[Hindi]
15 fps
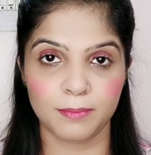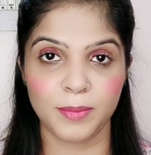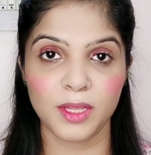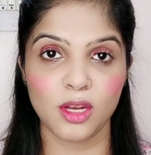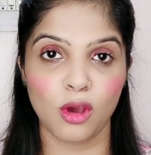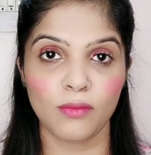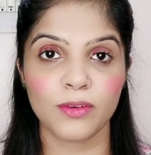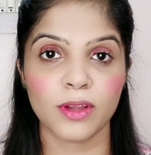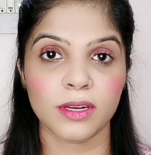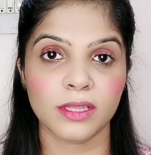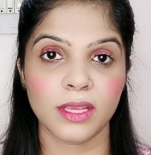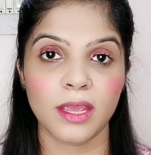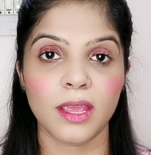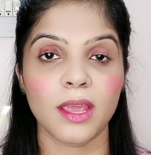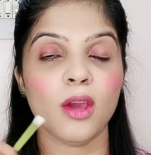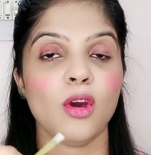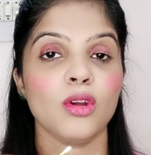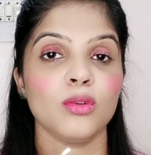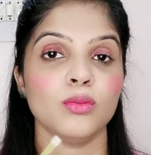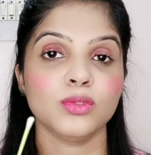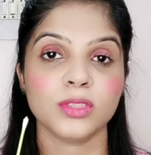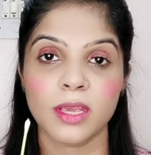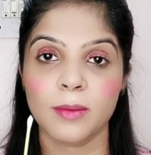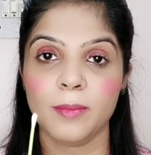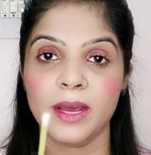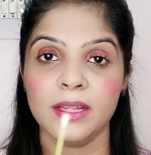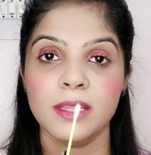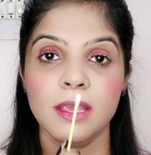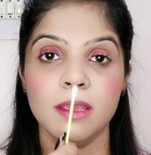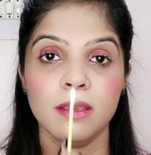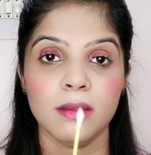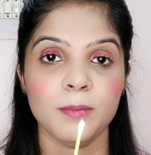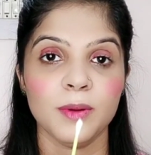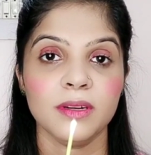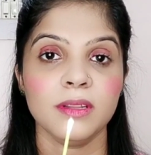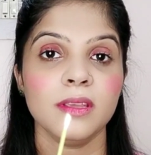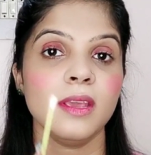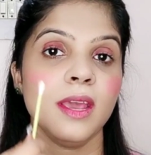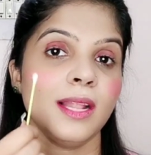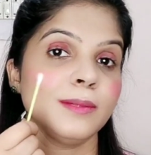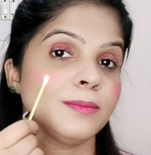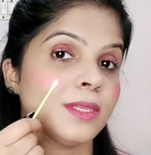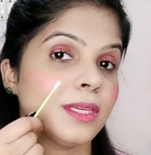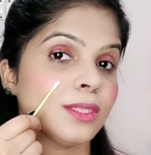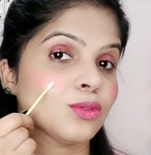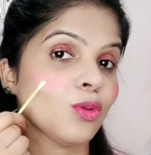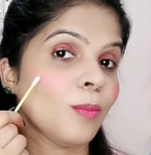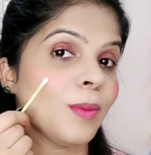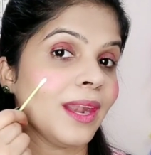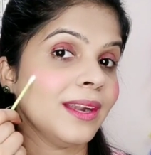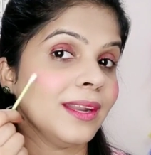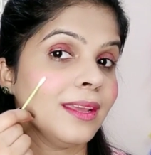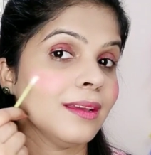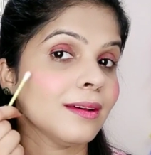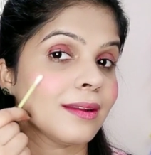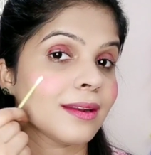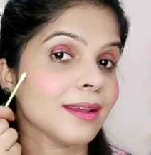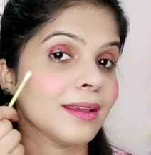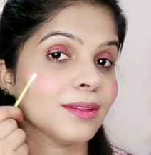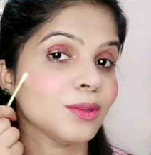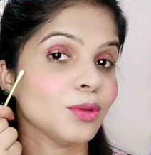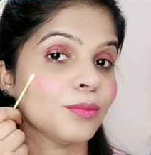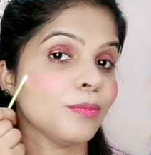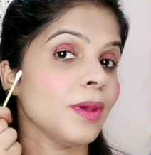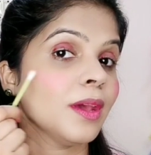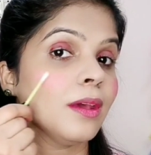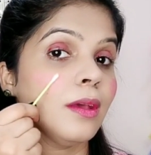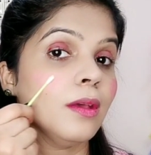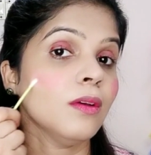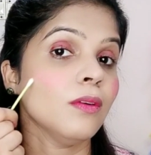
पील ऑफ करते हैं और उसके बाद एयरबड की हेल्प से इसको ब्लेंडिंग कर रहे हैं तो मैं